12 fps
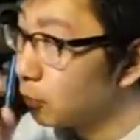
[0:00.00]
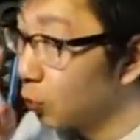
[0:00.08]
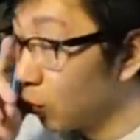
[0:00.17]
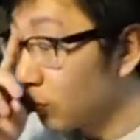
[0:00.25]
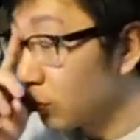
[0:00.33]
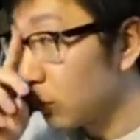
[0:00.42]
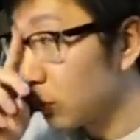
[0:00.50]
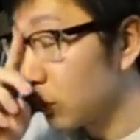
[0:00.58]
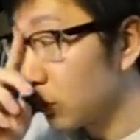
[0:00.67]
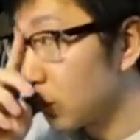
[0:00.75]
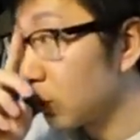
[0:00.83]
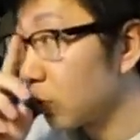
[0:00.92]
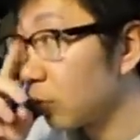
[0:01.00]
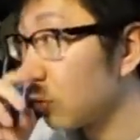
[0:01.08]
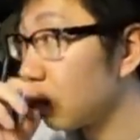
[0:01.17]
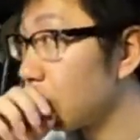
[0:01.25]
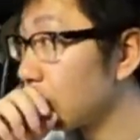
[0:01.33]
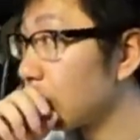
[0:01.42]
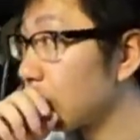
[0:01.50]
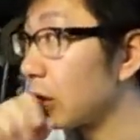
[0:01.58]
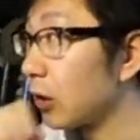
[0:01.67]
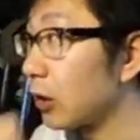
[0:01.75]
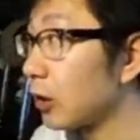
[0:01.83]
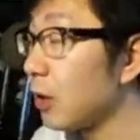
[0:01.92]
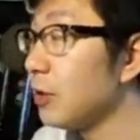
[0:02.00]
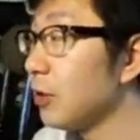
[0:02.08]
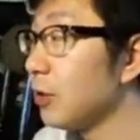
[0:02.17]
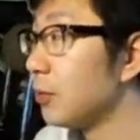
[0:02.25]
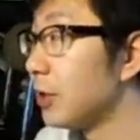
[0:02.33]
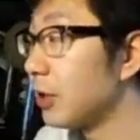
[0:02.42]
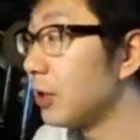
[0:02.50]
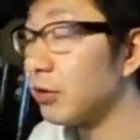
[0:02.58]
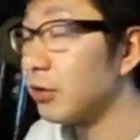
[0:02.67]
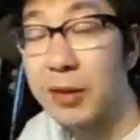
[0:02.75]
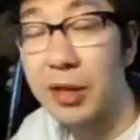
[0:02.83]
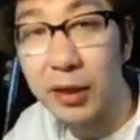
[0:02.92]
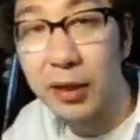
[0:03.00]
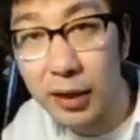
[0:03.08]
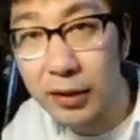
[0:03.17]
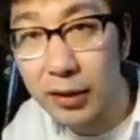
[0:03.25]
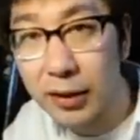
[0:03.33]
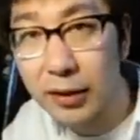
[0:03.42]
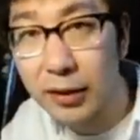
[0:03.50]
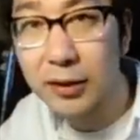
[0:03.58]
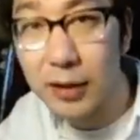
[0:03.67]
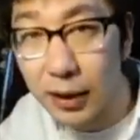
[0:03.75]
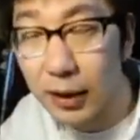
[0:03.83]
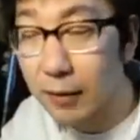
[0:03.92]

本当にこう、なんか、神の見えざる手みたいな話で、